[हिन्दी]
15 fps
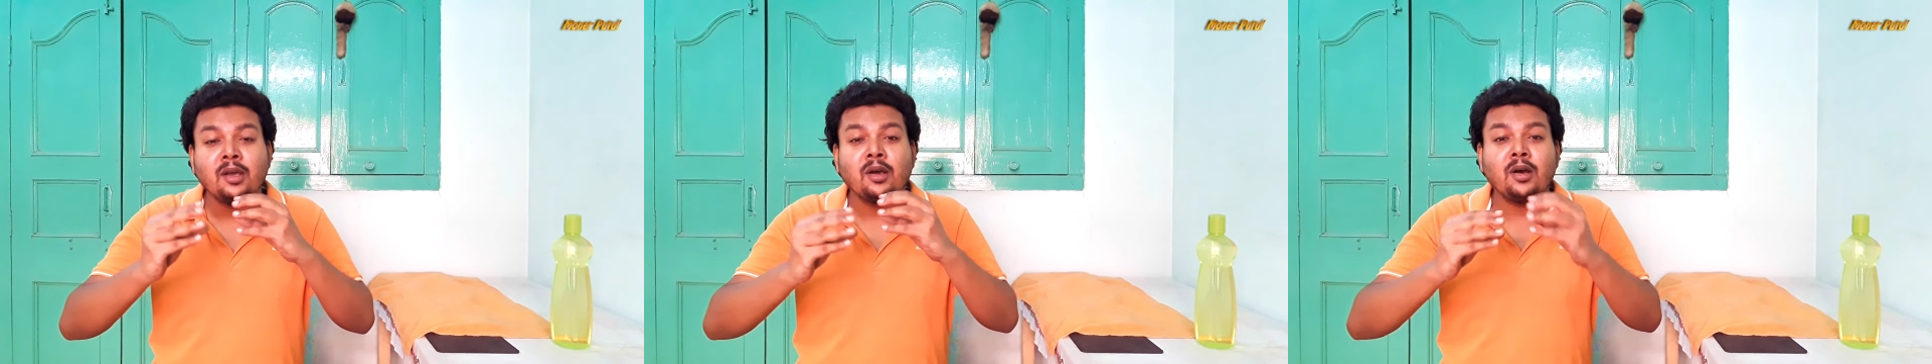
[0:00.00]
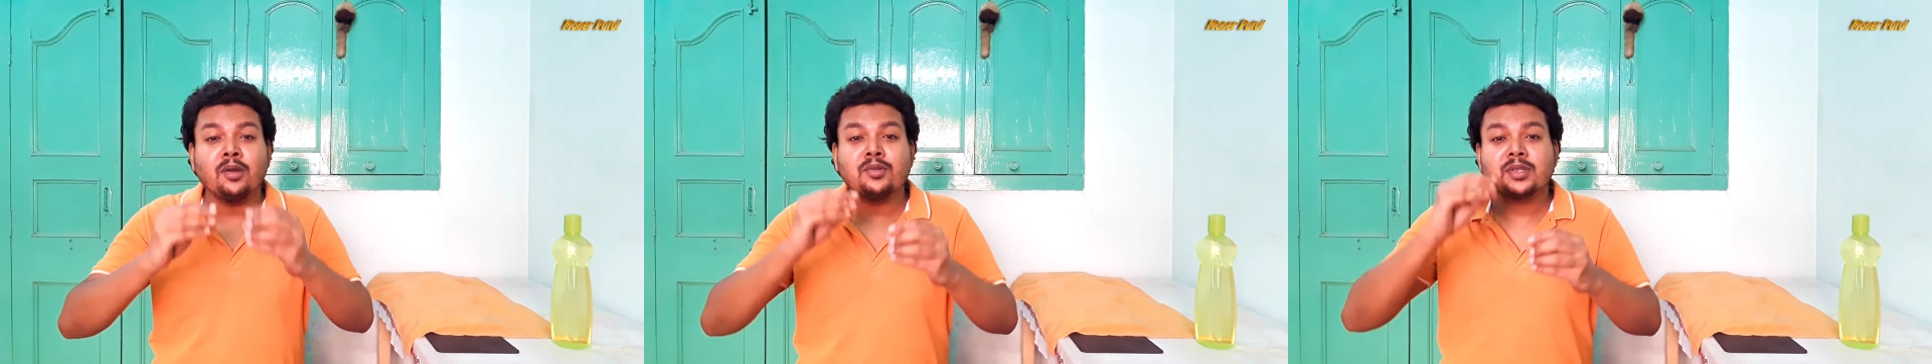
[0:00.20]

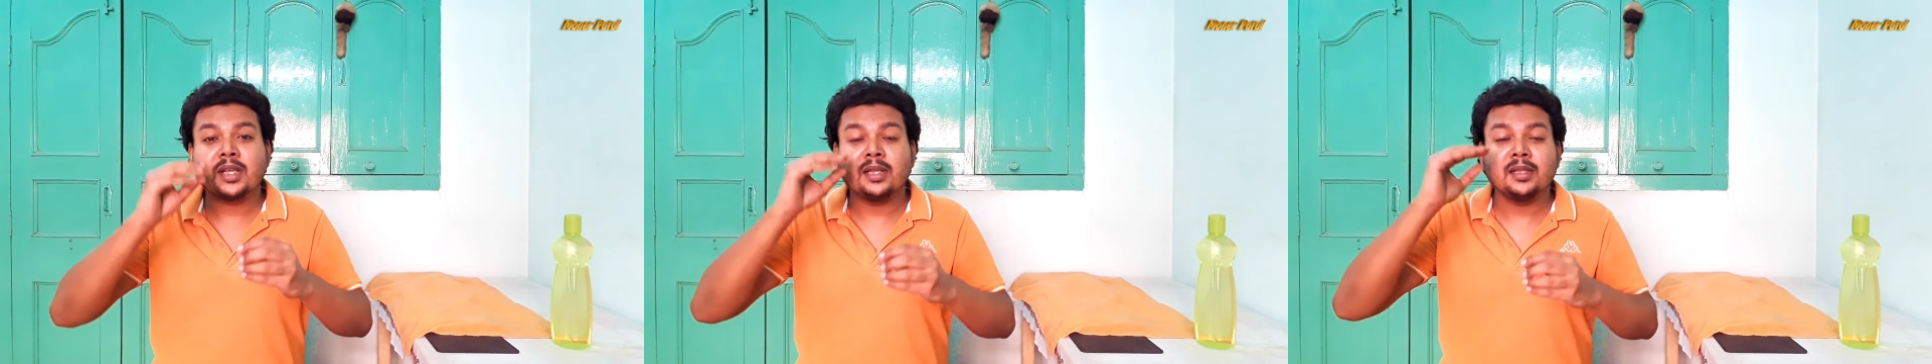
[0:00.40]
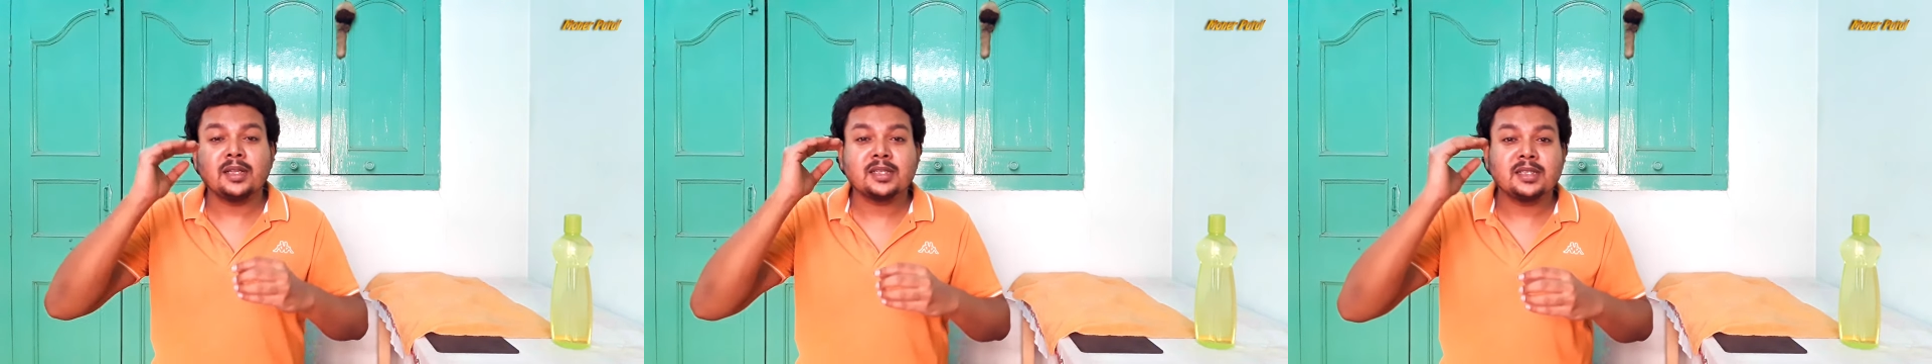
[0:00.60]
और उसके
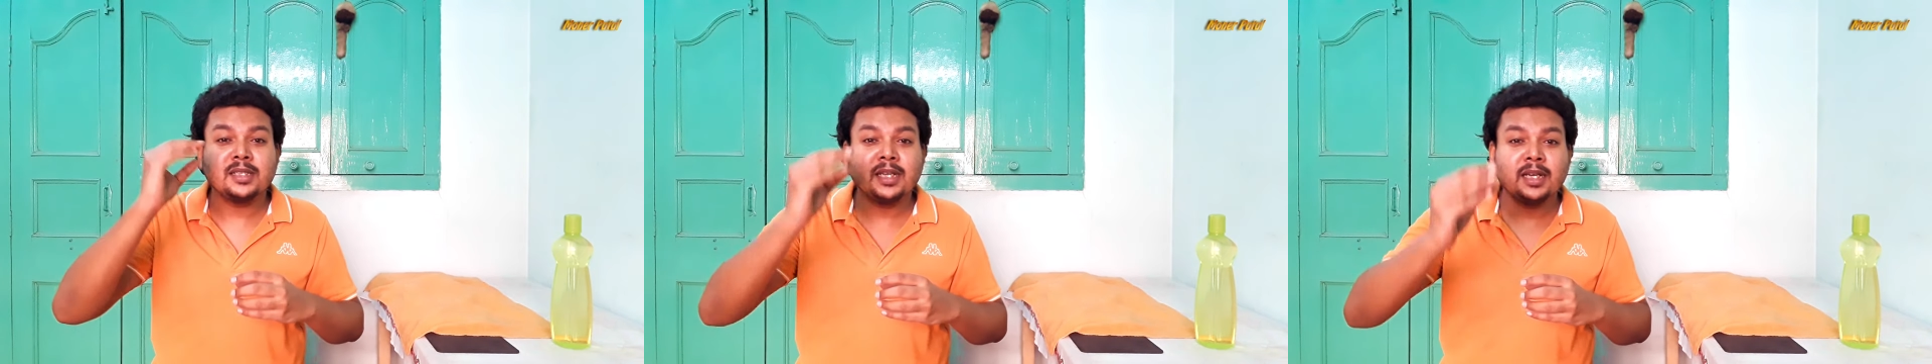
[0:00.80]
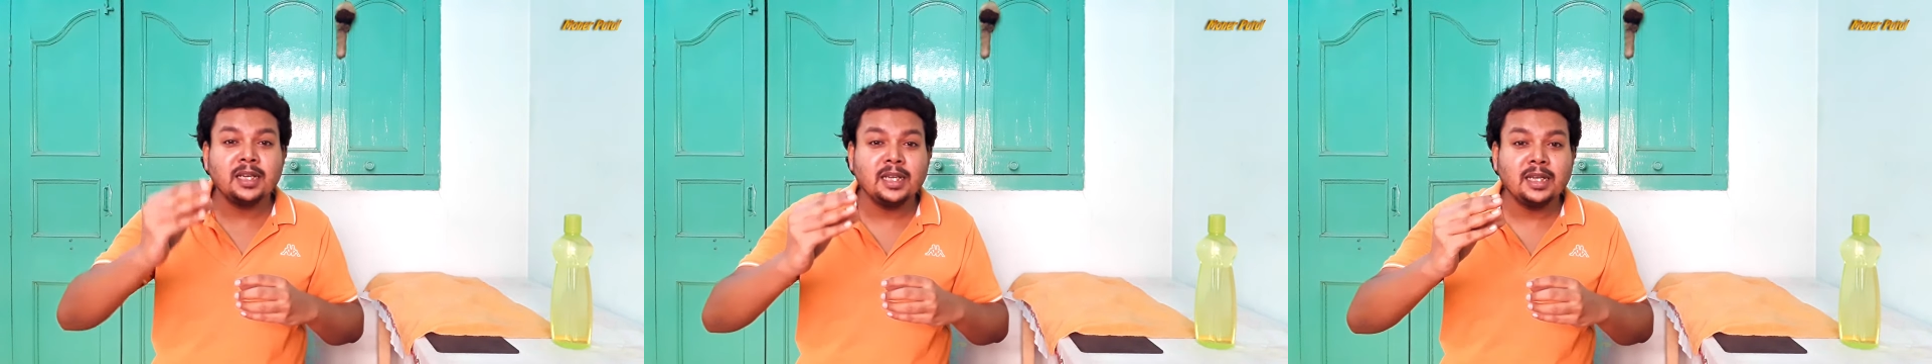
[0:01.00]
अंदर
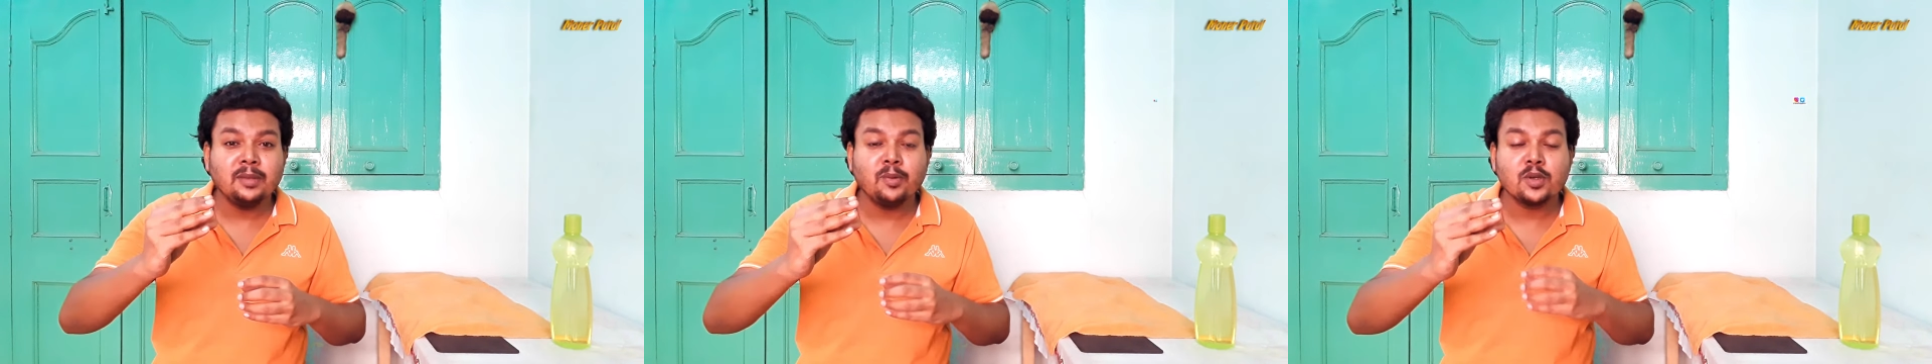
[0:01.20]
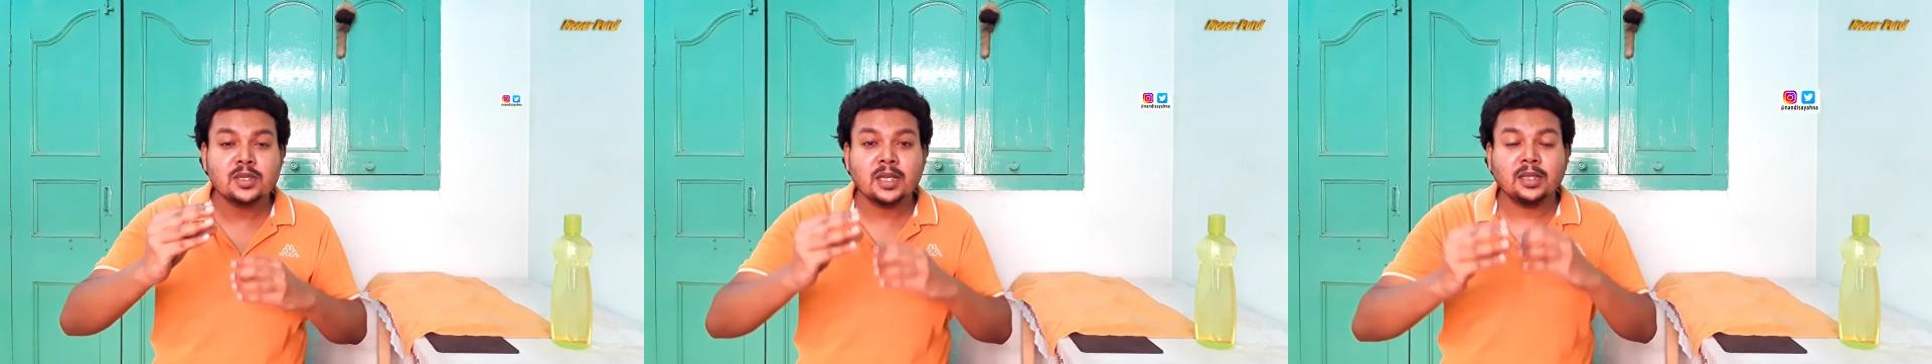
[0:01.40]
स्टील री
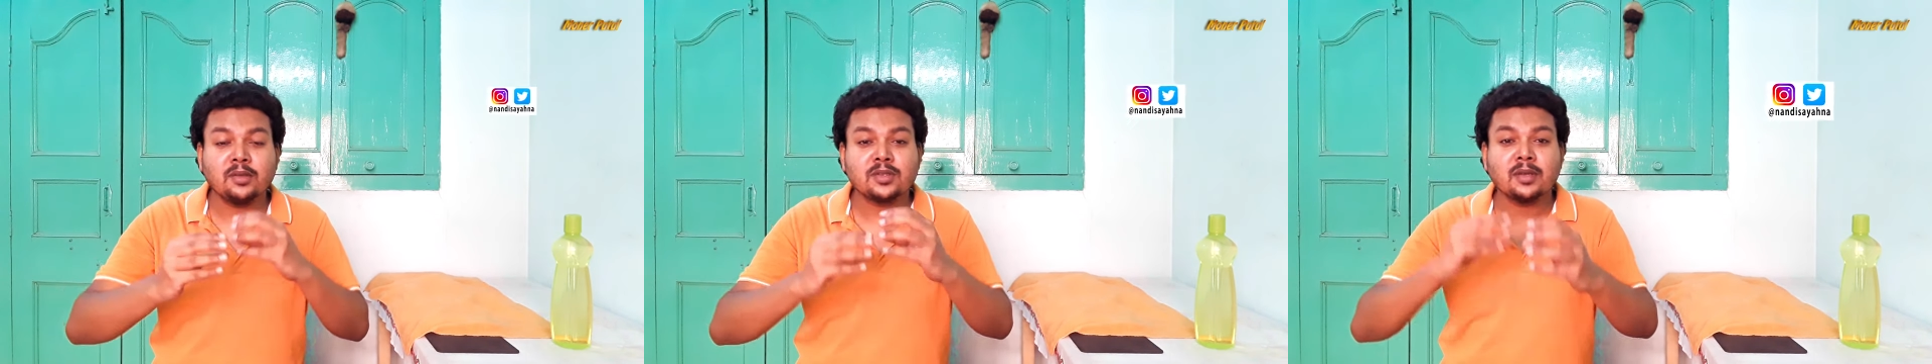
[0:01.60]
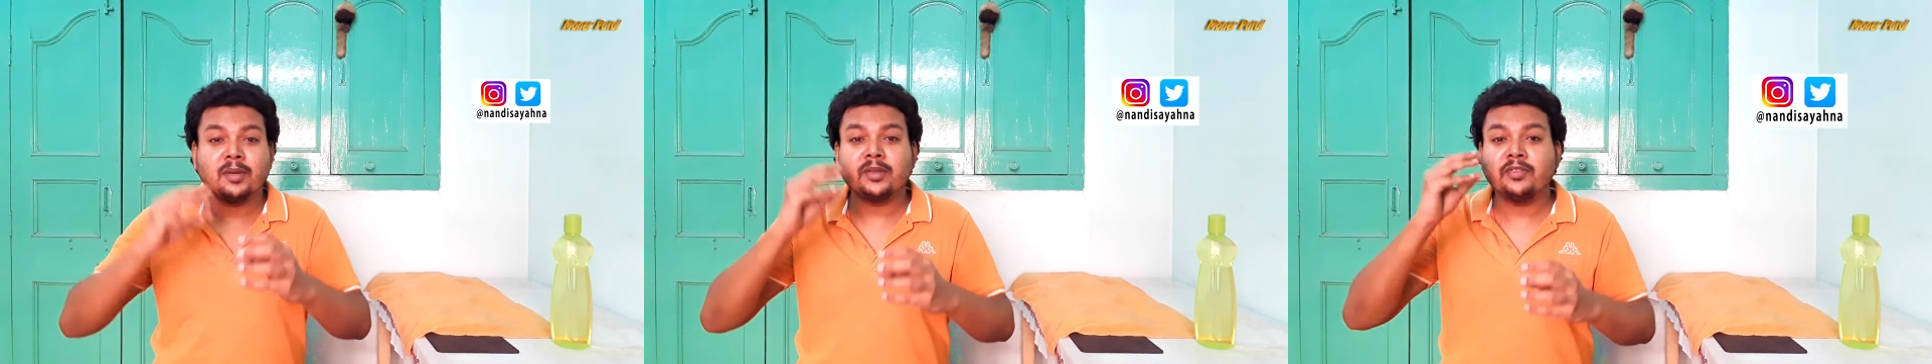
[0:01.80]
इनफोर्स रहता है उसके बाद